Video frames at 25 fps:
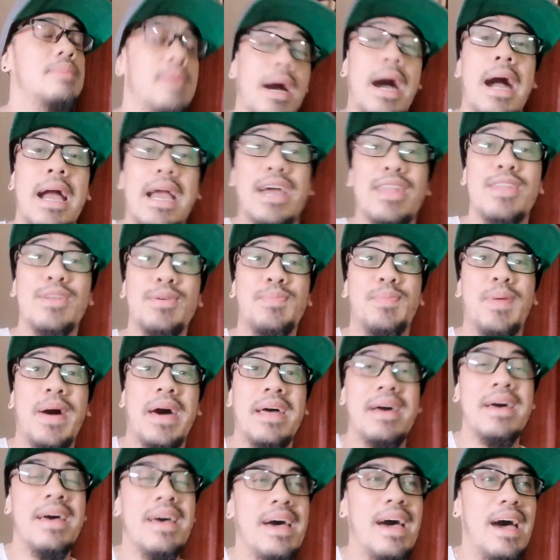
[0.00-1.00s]
Mga ganun
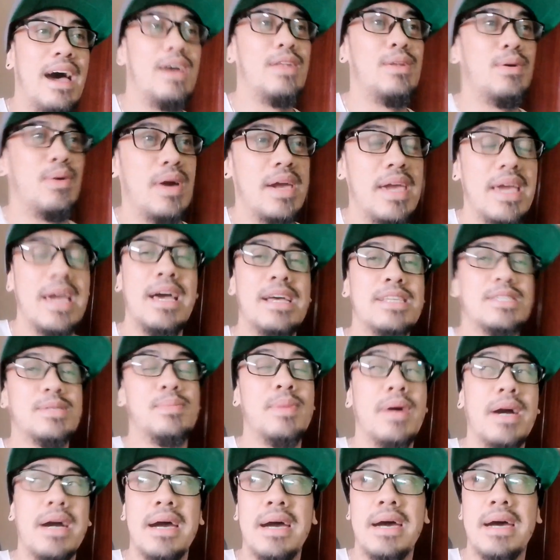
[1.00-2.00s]
pa. Ano, kaya sa
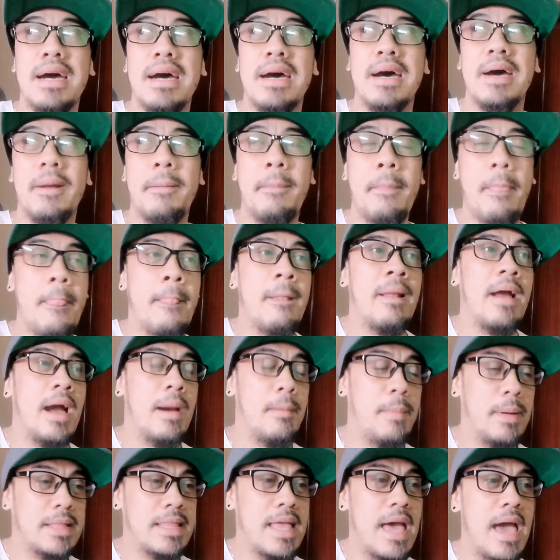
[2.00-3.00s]
mga
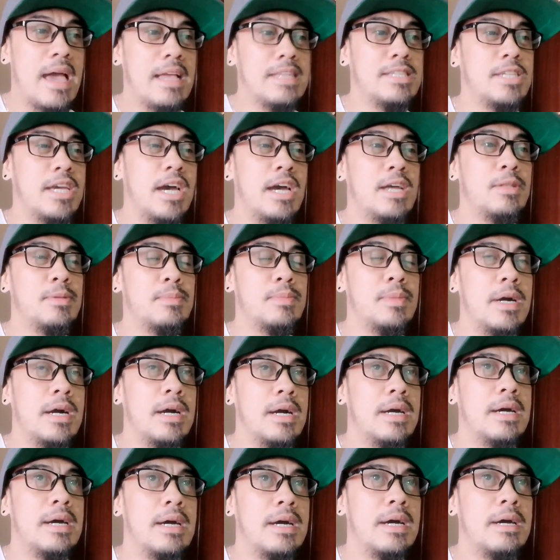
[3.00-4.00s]
kabataan dyan, ng
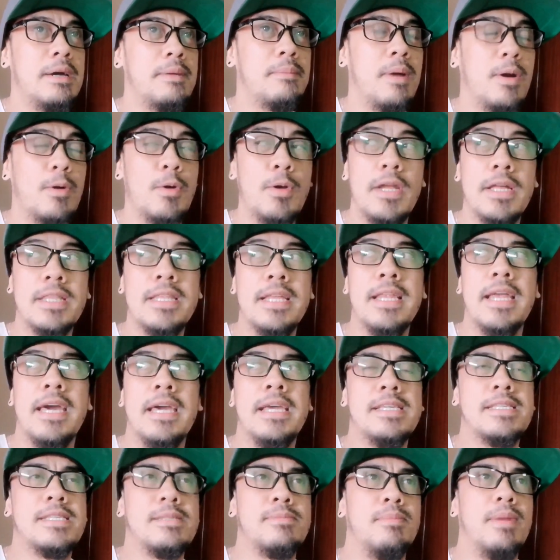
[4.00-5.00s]
mga magulang nila
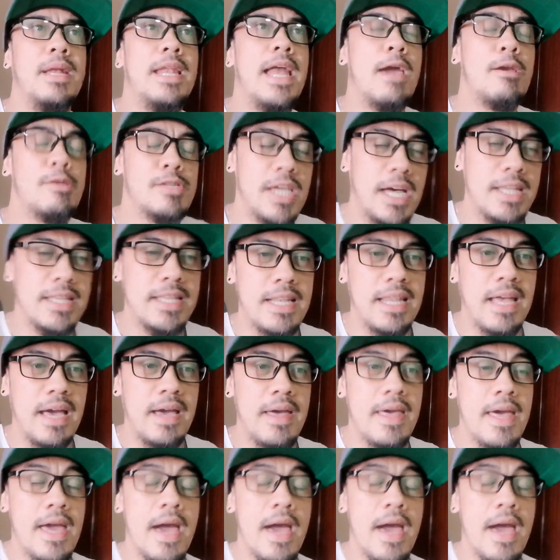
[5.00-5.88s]
is malayo sa kanila,